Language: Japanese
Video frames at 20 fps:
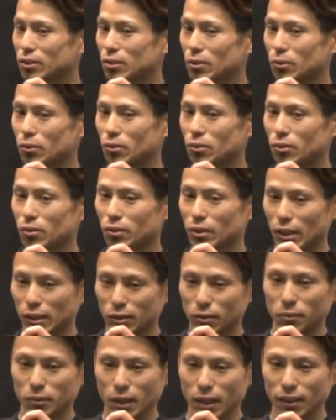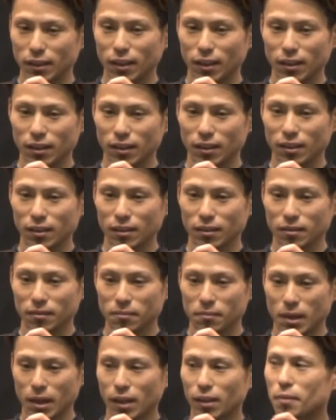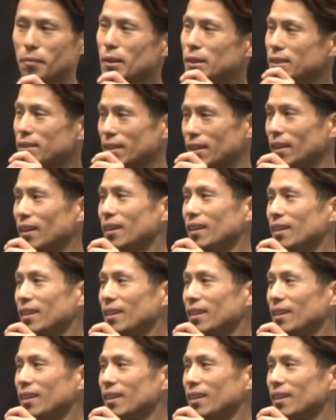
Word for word: そうだと思う大体負けてますね